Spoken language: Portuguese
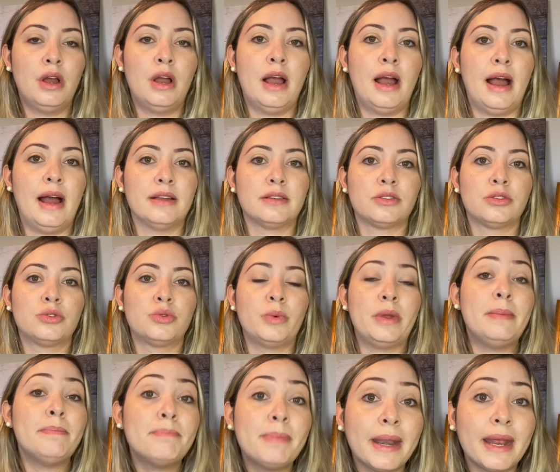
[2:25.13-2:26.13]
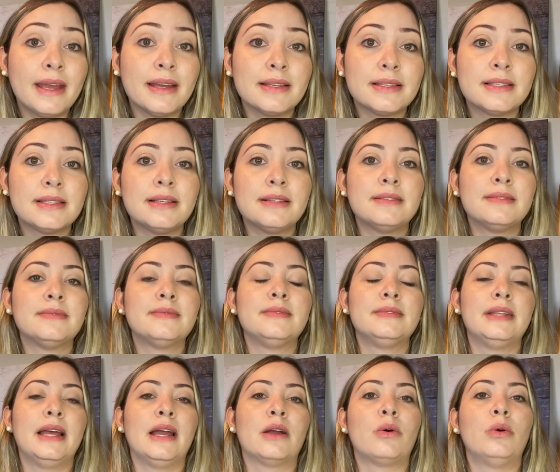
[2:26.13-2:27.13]
a sua empresa,
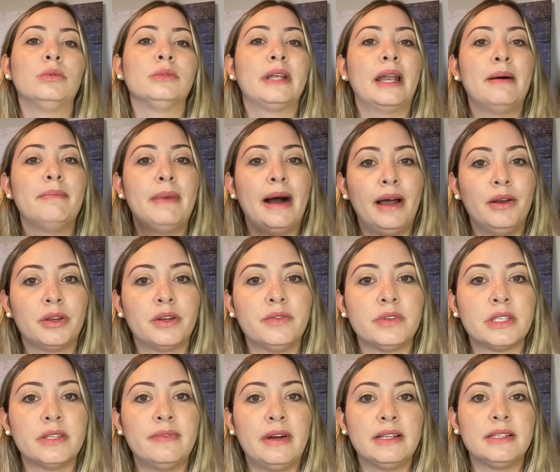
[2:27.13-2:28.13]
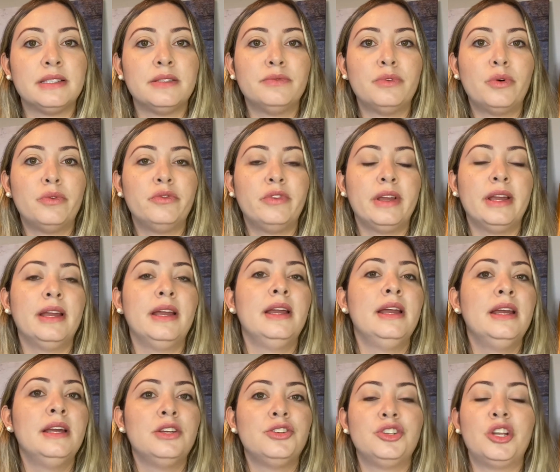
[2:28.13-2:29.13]
né, com o trabalho que você vai desenvolver.
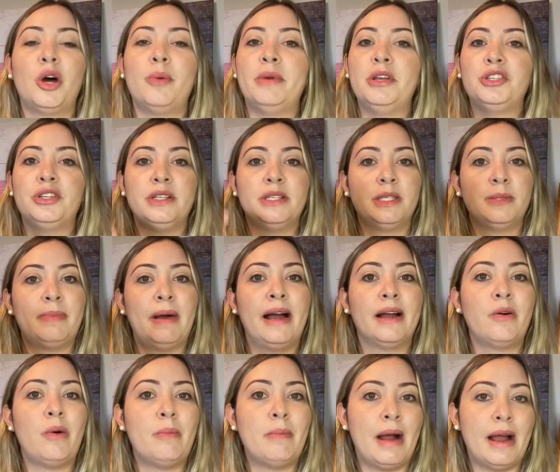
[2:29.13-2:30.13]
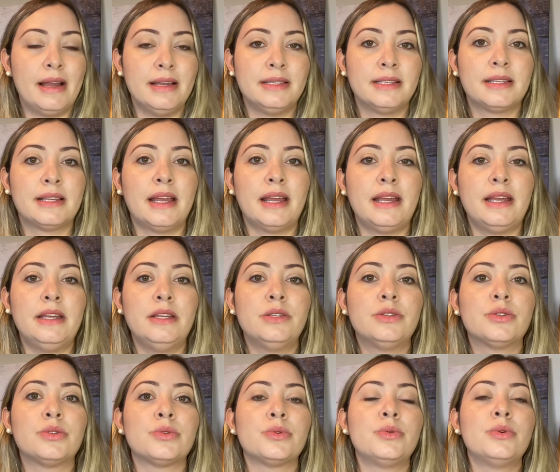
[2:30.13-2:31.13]
Geralmente eles pagam mais que
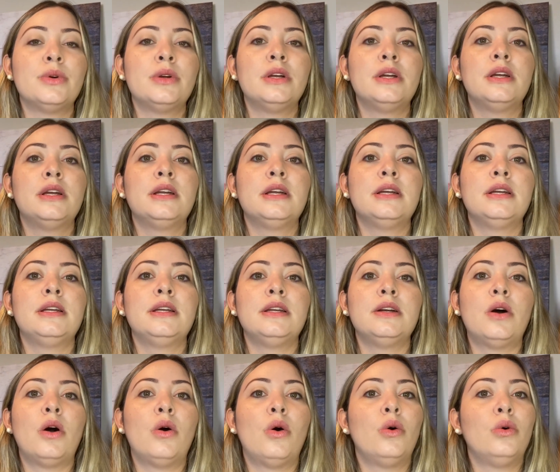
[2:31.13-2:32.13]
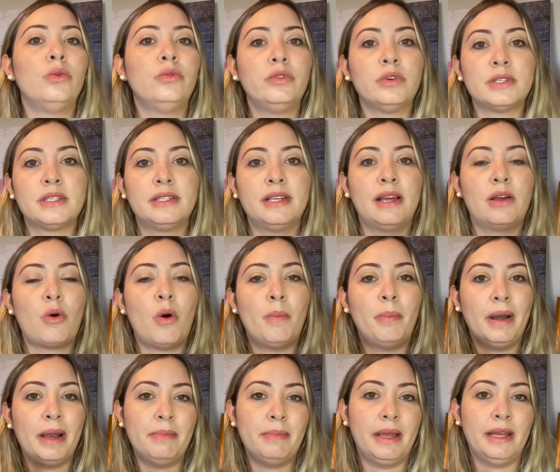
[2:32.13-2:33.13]
isso. Ou você
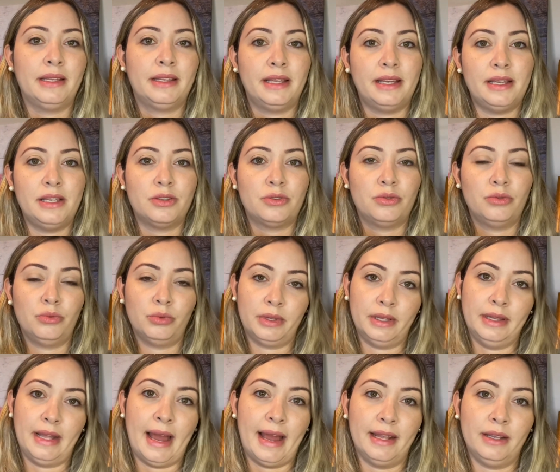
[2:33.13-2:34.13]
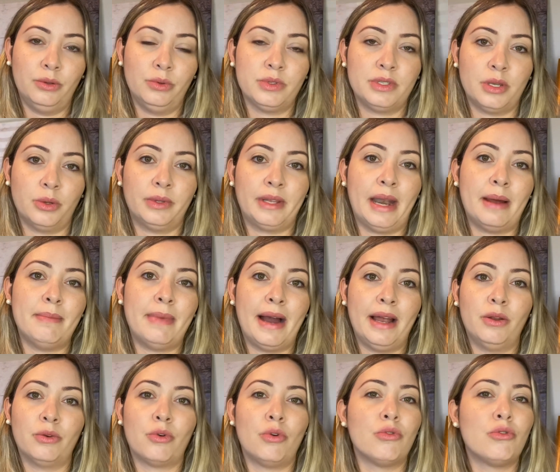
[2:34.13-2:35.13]
complementa isso no, na, no seu
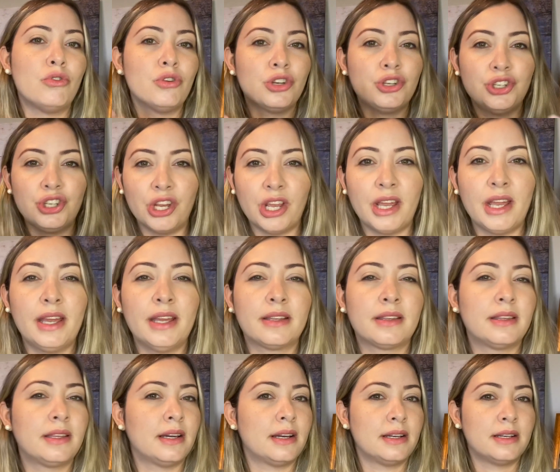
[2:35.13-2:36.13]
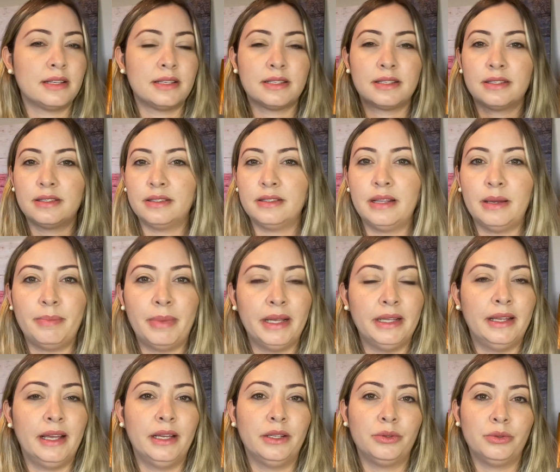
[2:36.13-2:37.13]
trabalho com gorjetas,
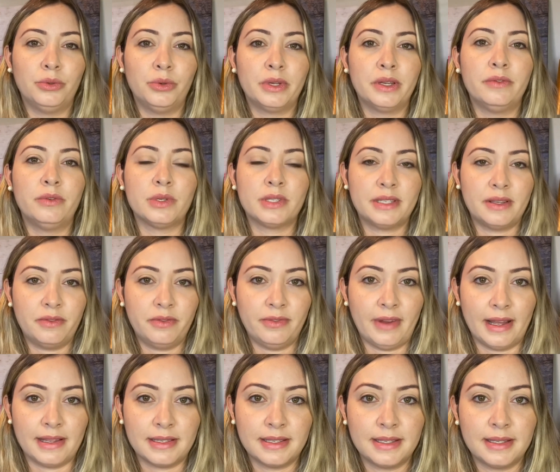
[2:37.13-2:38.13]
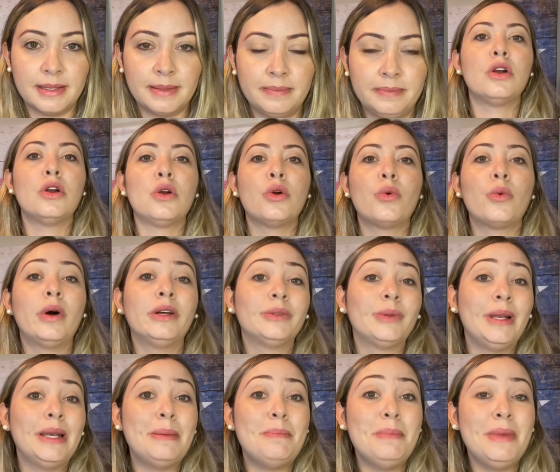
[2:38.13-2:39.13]
dependendo do que você faz.
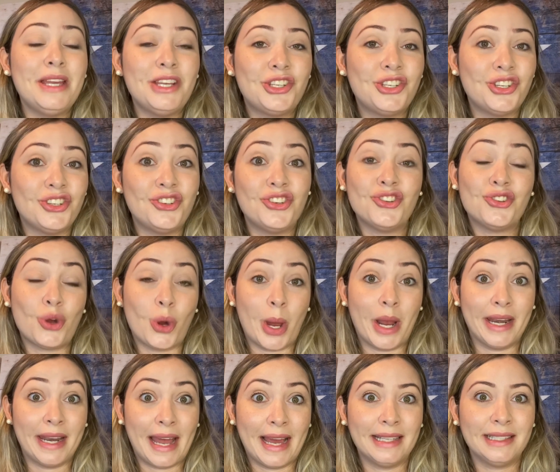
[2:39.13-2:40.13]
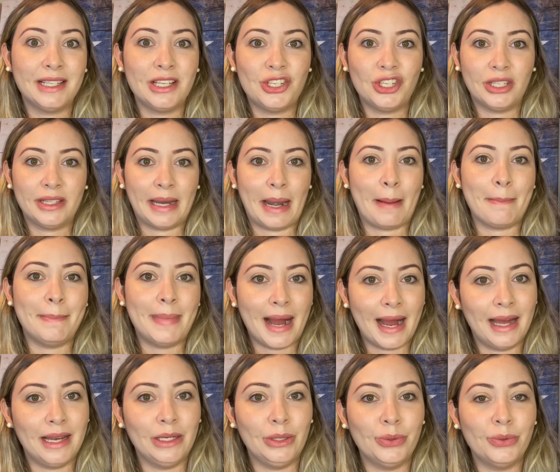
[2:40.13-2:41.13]
Quanto a limites de jornada de
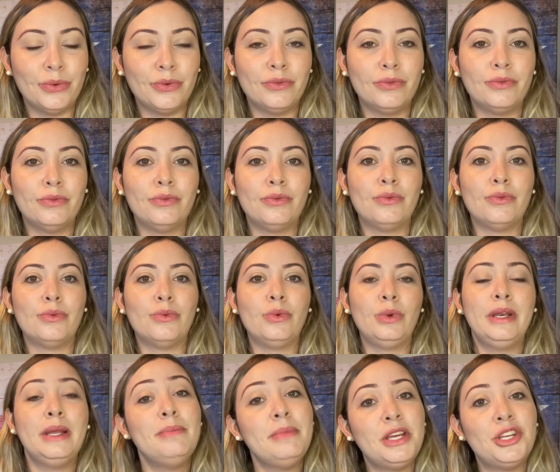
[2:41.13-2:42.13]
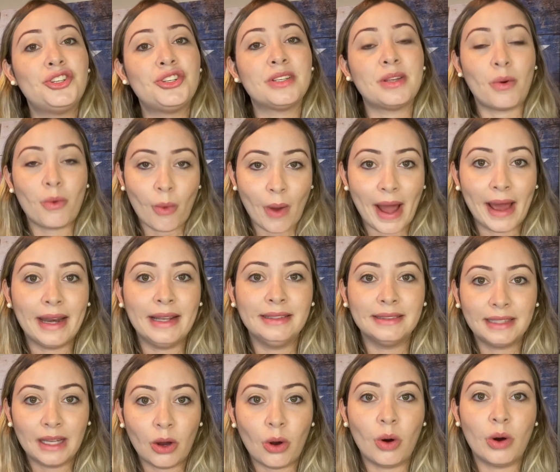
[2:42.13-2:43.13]
trabalho, o limite são
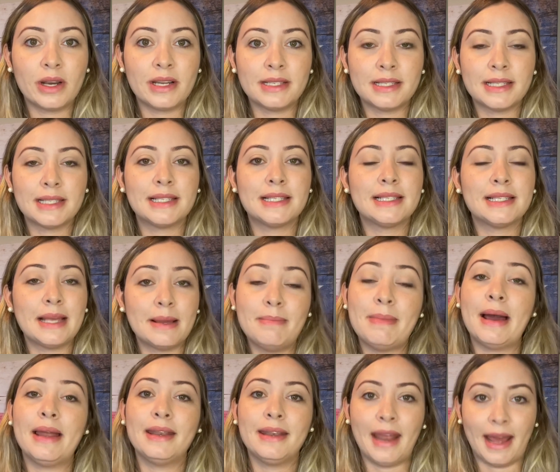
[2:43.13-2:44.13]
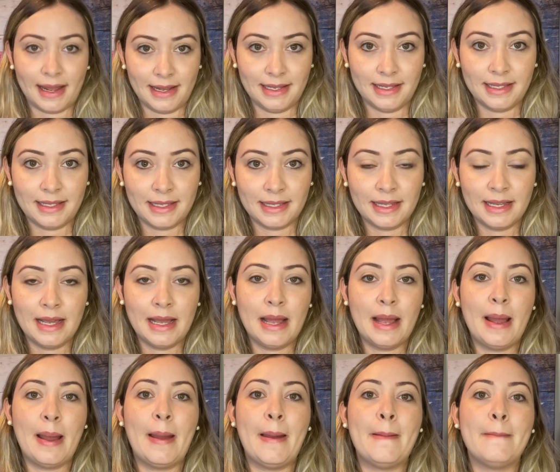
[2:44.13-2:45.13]
40 horas semanais.
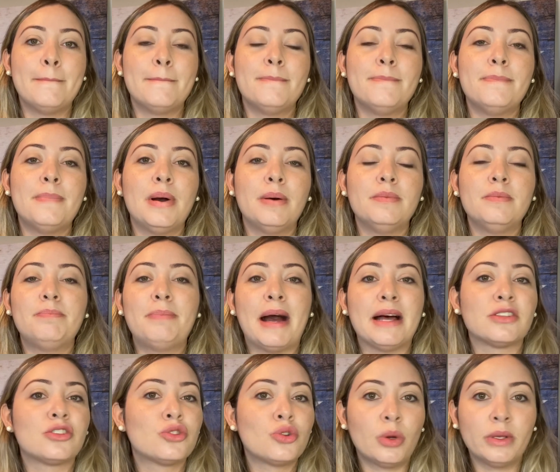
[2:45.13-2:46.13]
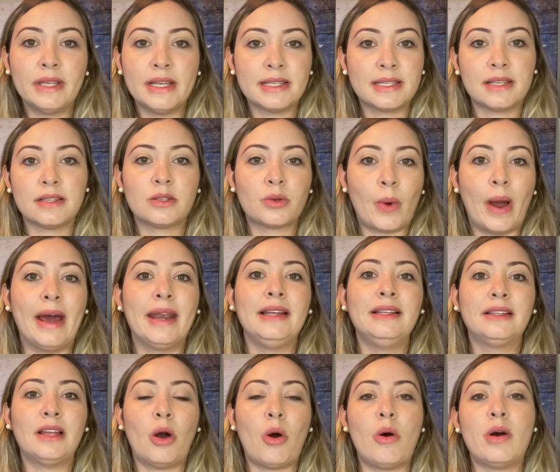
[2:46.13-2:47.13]
Passou dessas
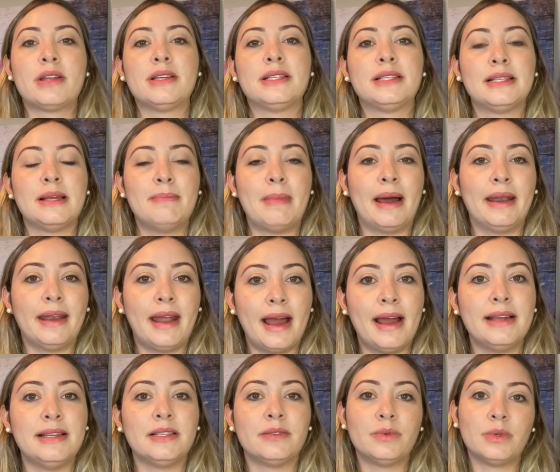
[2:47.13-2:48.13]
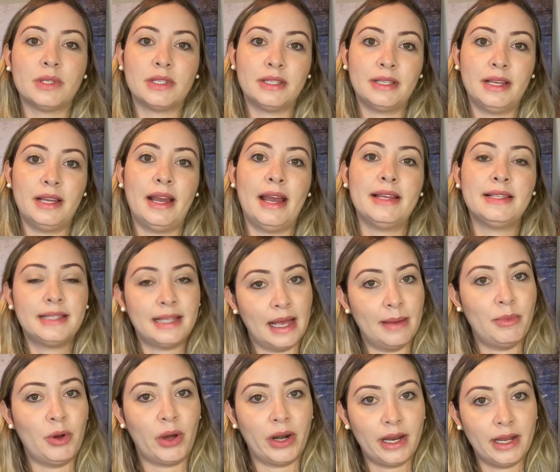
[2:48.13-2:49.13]
40 horas semanais, você
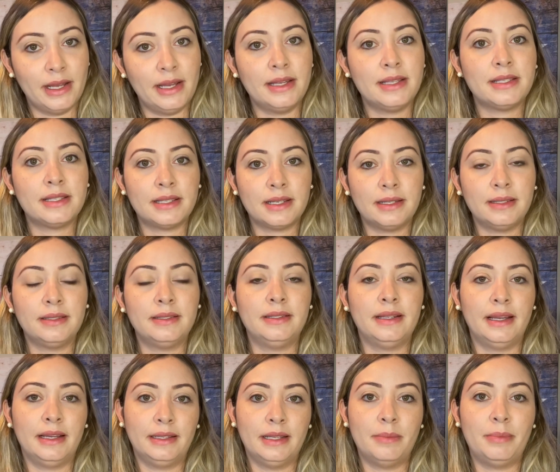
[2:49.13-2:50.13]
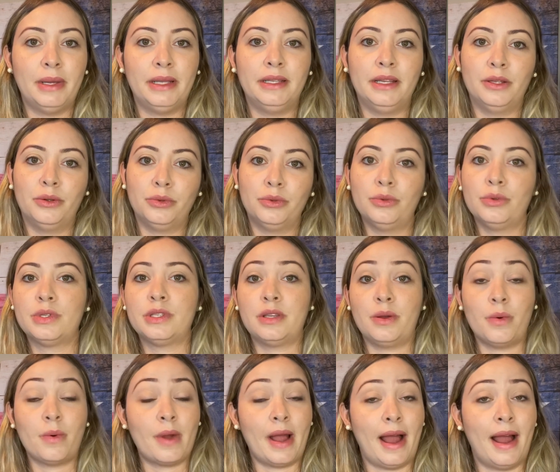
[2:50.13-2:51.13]
recebe hora extra, né, dependendo do
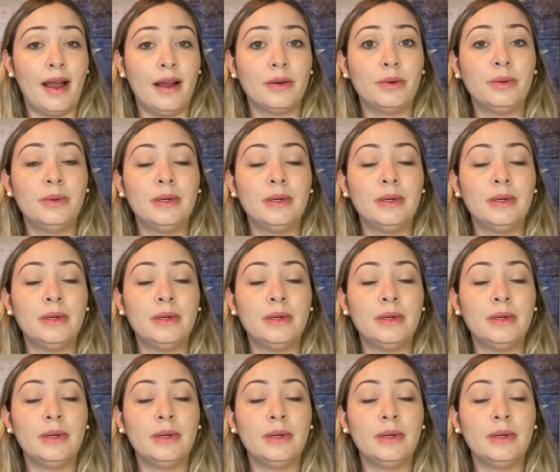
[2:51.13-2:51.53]
seu cargo